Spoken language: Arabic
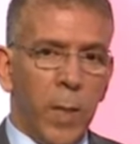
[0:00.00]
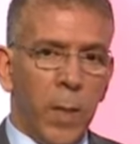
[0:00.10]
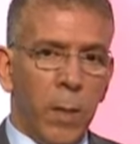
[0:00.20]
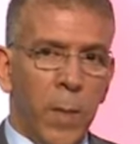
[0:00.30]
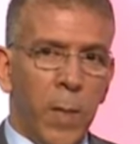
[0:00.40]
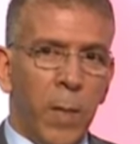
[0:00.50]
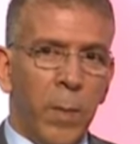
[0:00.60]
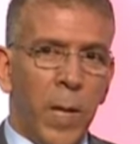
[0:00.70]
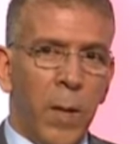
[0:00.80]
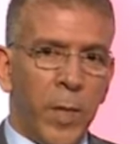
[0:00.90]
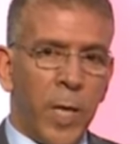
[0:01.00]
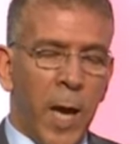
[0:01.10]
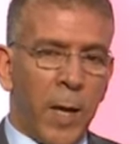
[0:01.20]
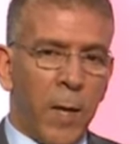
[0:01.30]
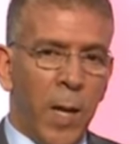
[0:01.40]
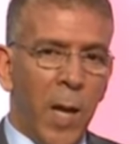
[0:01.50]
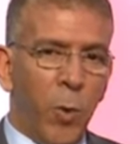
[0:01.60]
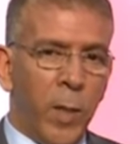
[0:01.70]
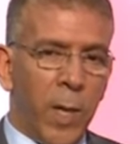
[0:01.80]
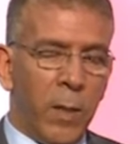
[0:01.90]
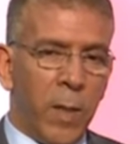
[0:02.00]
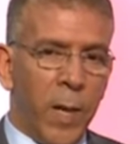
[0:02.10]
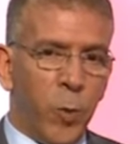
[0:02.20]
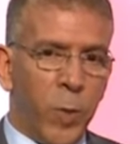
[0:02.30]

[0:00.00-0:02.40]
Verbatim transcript: الكثير من من من من المشاعر،